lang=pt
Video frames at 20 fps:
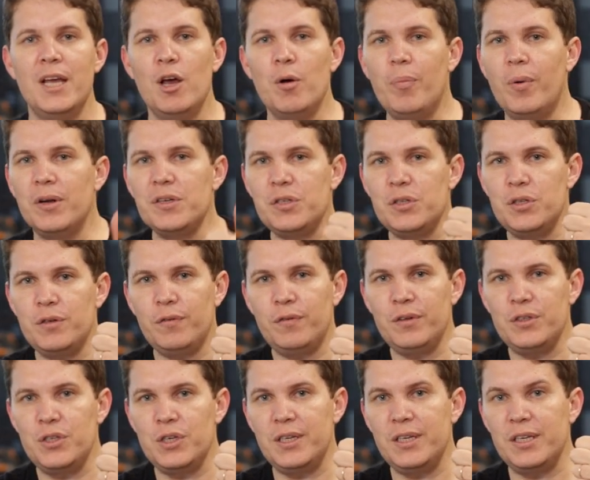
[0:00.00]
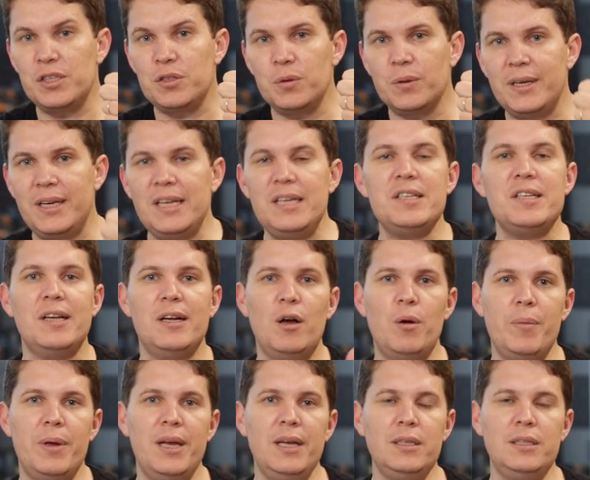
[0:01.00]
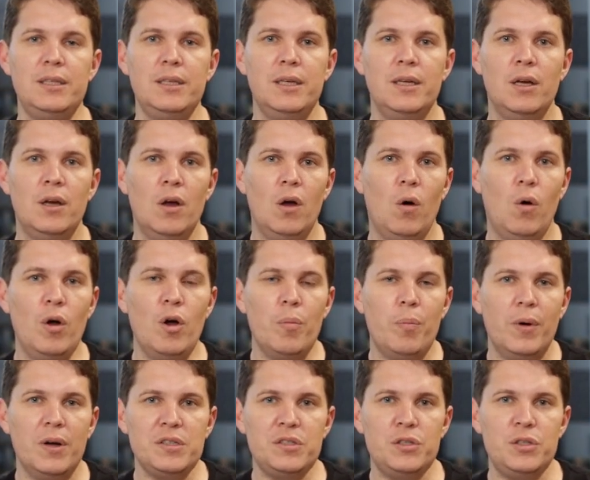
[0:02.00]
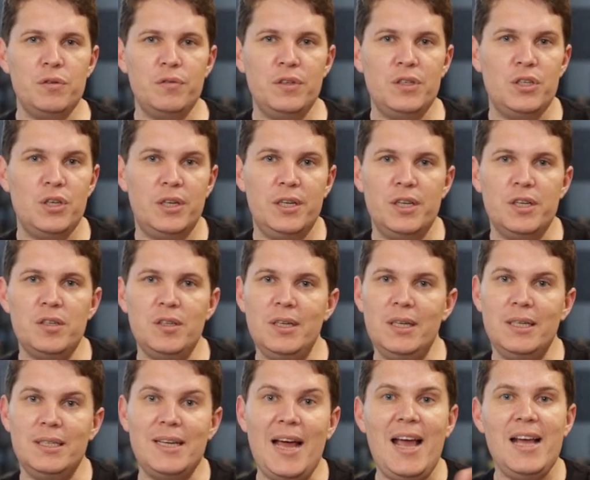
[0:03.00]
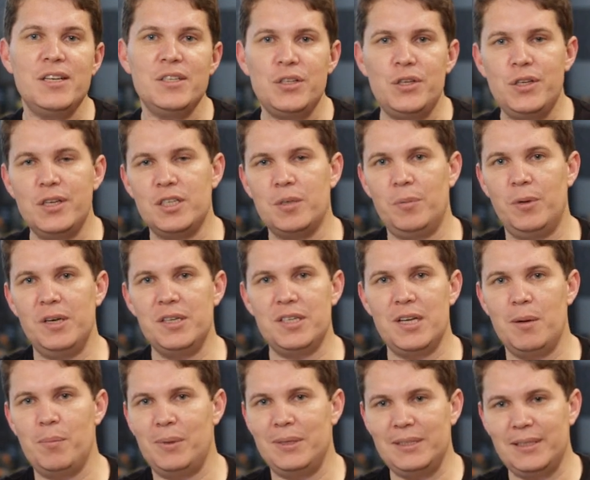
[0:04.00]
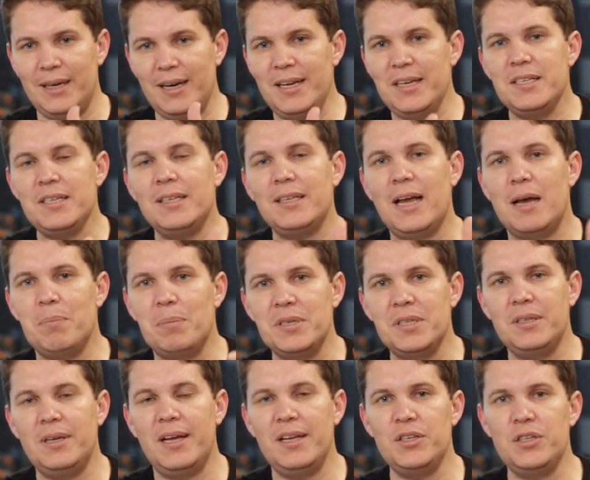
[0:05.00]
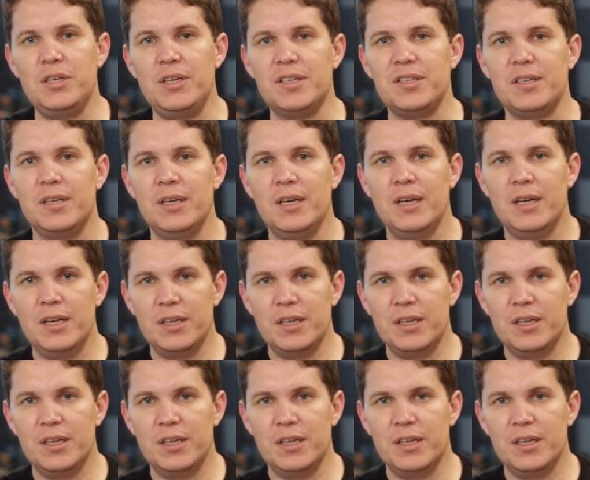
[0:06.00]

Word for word: eu posso dividir isso quinzenalmente ou eu posso dividir isso em 10 dias, por exemplo, em 3 etapas e 10 dias.